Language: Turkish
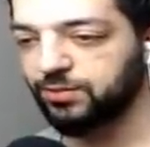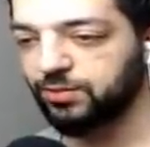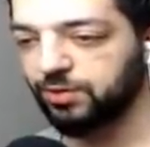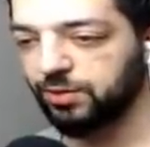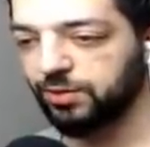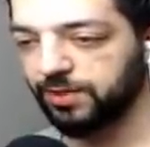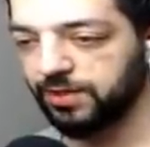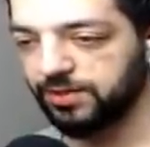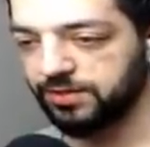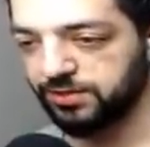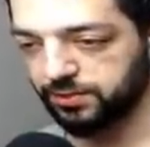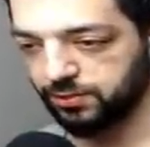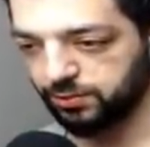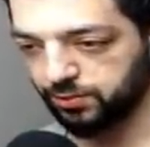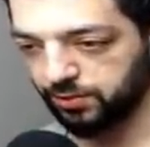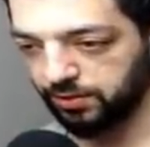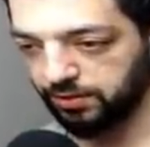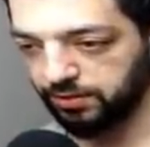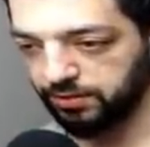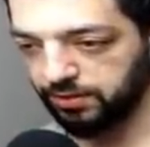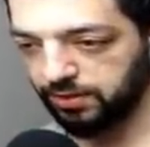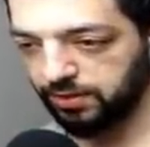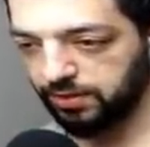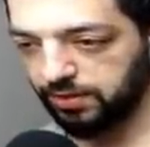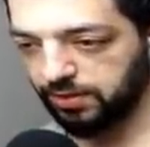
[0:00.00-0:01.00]
istiyor bence şu
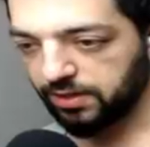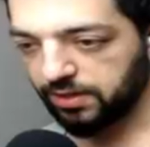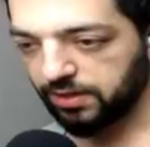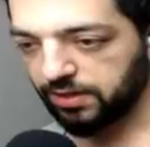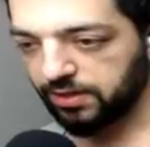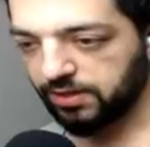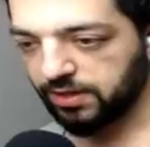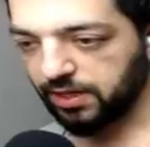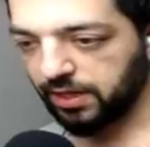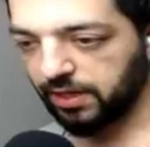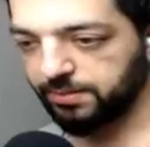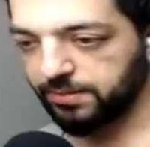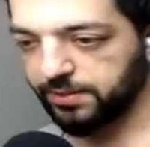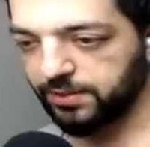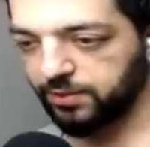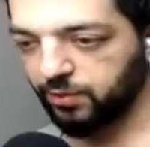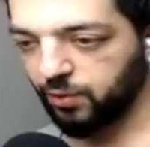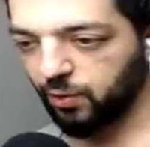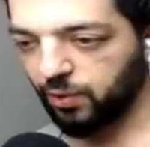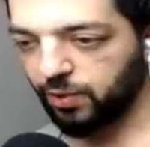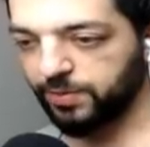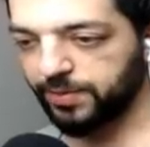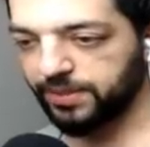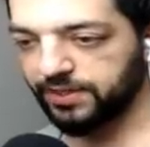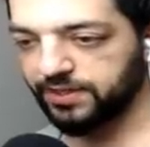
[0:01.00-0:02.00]
an. Yani bir
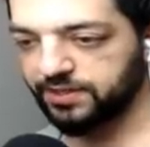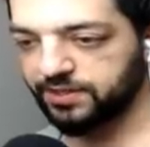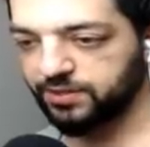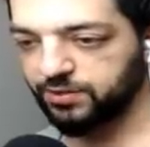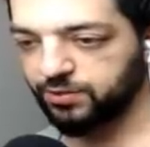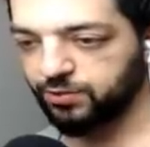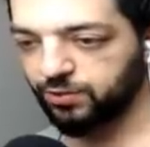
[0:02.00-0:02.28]
görmek